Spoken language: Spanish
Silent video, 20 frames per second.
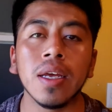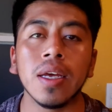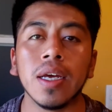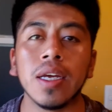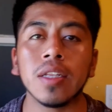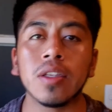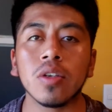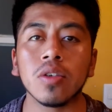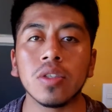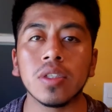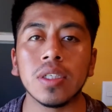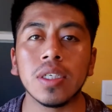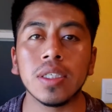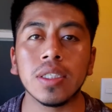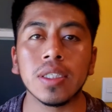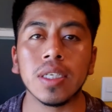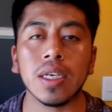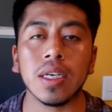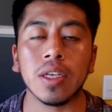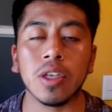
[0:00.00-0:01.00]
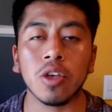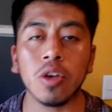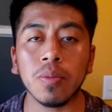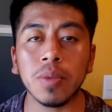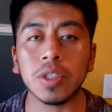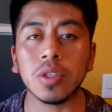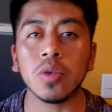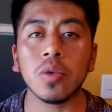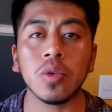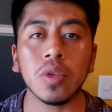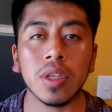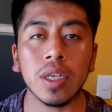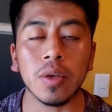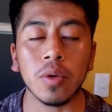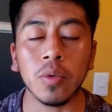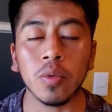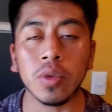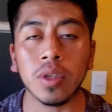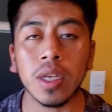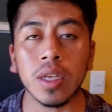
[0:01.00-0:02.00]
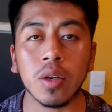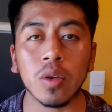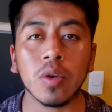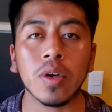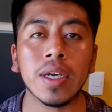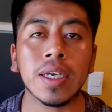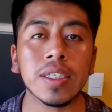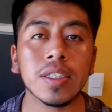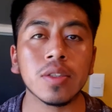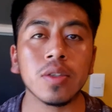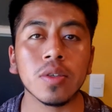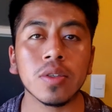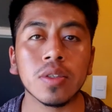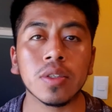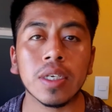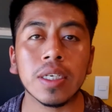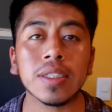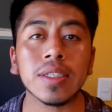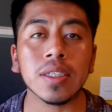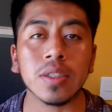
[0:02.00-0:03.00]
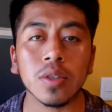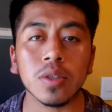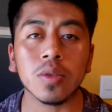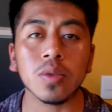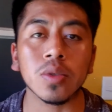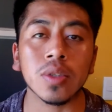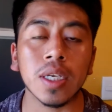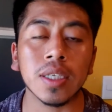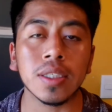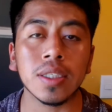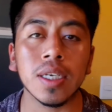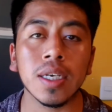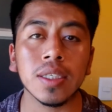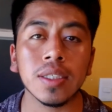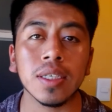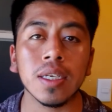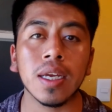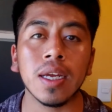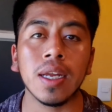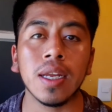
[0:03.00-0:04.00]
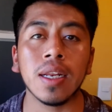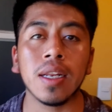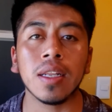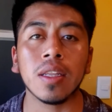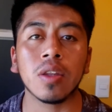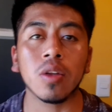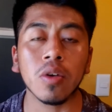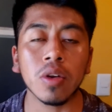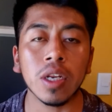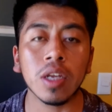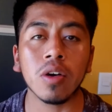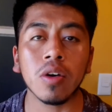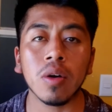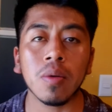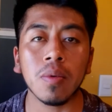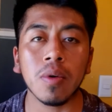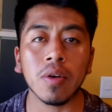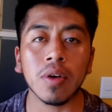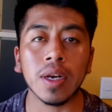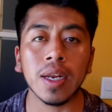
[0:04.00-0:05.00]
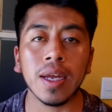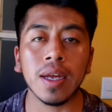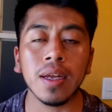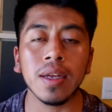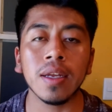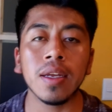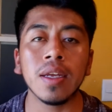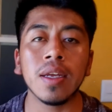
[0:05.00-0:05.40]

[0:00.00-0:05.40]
Entonces yo me estoy untando estos, estas dos sustancias, el tónico Boglia,